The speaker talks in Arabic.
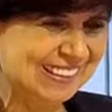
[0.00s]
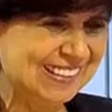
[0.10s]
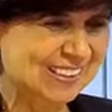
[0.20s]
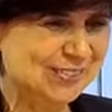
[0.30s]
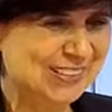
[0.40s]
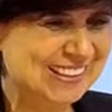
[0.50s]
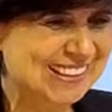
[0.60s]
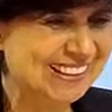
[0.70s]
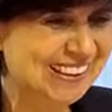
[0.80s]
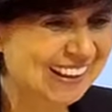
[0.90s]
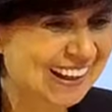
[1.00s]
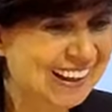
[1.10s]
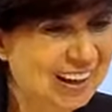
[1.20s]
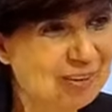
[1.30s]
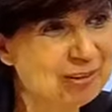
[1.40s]
كريس ميرسي
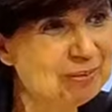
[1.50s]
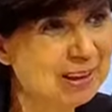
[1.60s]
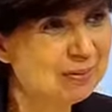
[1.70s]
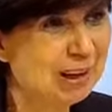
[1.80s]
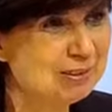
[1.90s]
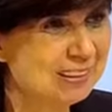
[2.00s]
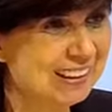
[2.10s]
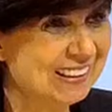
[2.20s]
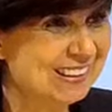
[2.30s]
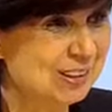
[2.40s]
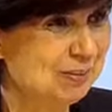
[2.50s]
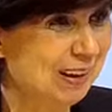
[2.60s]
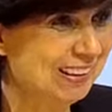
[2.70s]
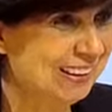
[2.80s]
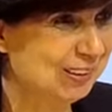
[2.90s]
هلا اول مره بعرف انك كنت
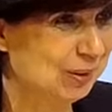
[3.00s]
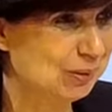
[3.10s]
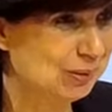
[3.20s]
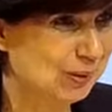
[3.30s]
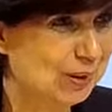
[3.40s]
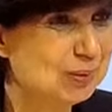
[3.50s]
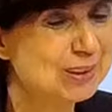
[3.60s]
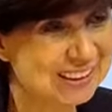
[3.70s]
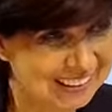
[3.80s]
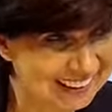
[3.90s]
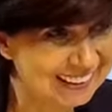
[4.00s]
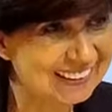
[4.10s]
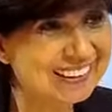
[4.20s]
تسمعني انت وصغير